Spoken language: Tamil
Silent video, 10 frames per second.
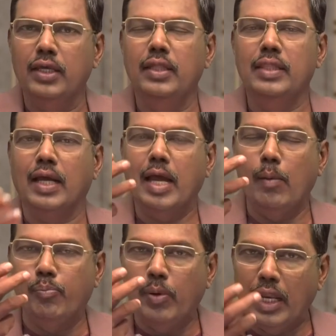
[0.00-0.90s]
இந்த
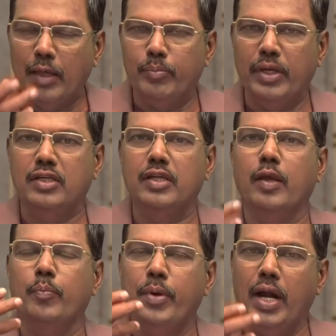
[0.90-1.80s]
கப்பலை பற்றிய
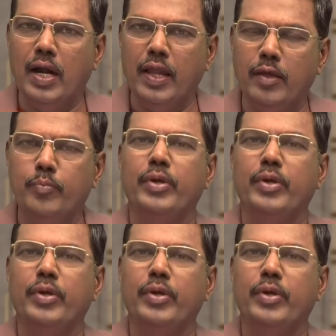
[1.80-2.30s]
பேழையை